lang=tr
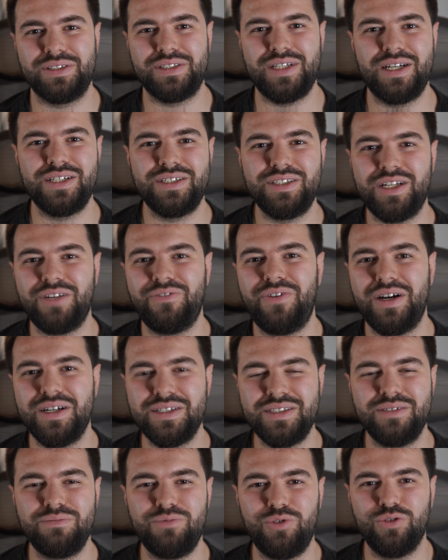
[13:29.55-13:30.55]
Karşı taraf
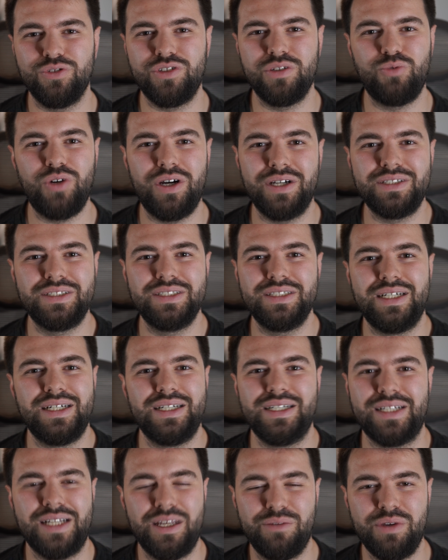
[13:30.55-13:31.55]
haksız bile olsa bu hakkı
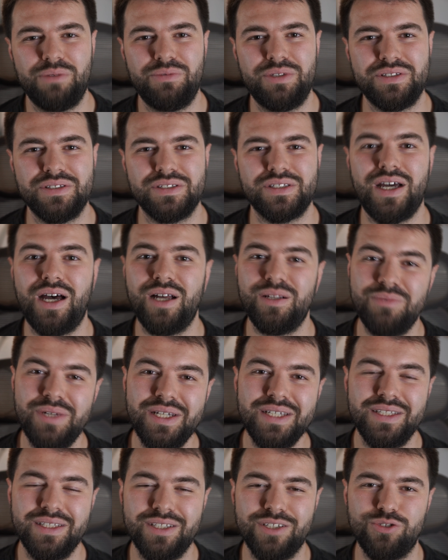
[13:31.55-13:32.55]
arayamayabilirsiniz.
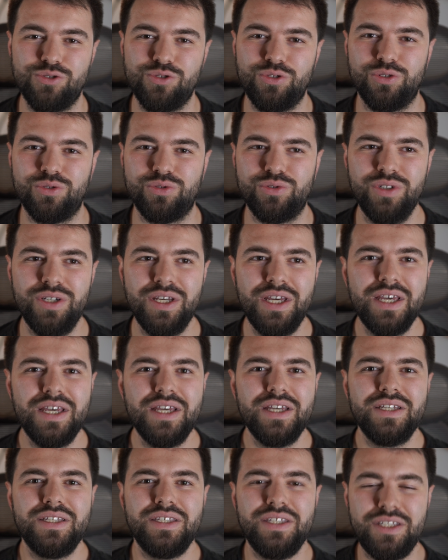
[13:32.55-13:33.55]
Almanya'da nasıl oldu?
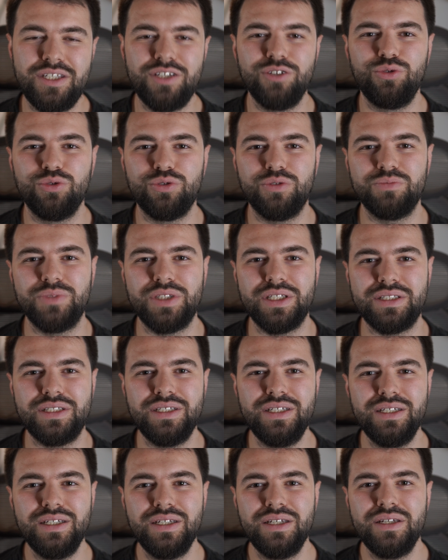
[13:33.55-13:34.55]
İki durumda
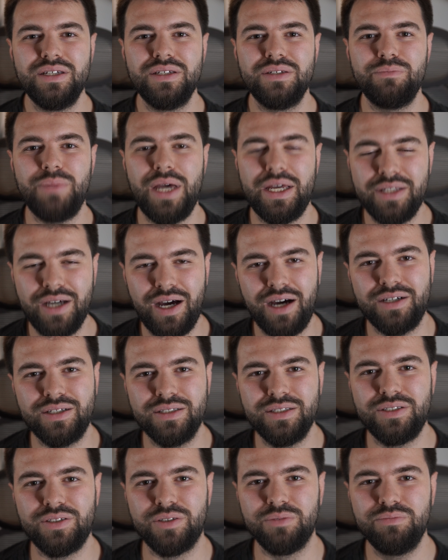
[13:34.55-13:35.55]
da ben
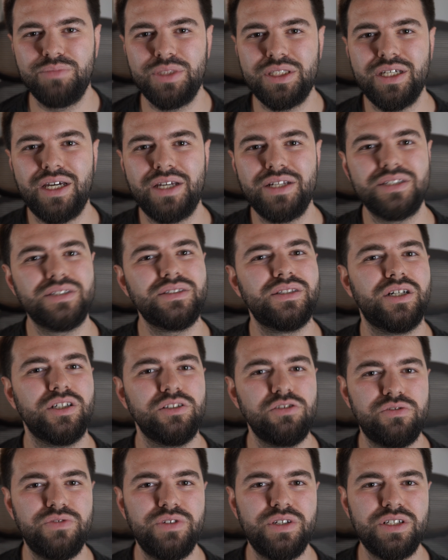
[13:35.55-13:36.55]
haklıydım. Bir tanesinde
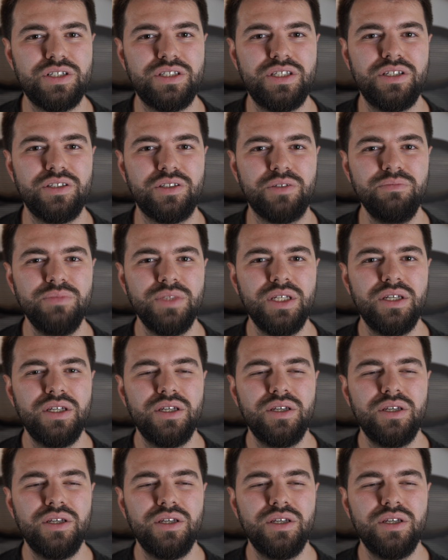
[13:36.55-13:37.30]
alışverişteydim.